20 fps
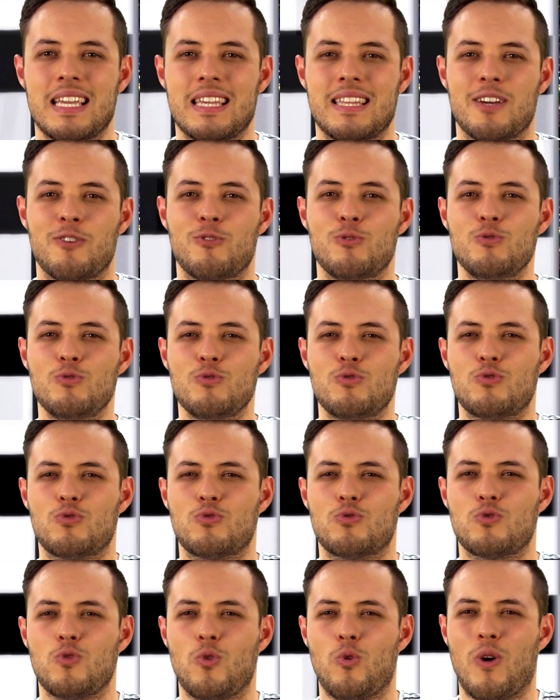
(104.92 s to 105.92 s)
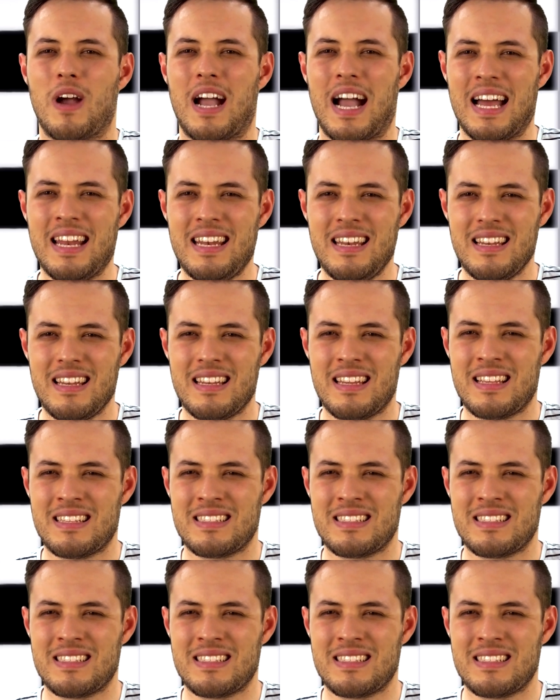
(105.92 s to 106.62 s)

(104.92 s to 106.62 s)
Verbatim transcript: y de un tucán,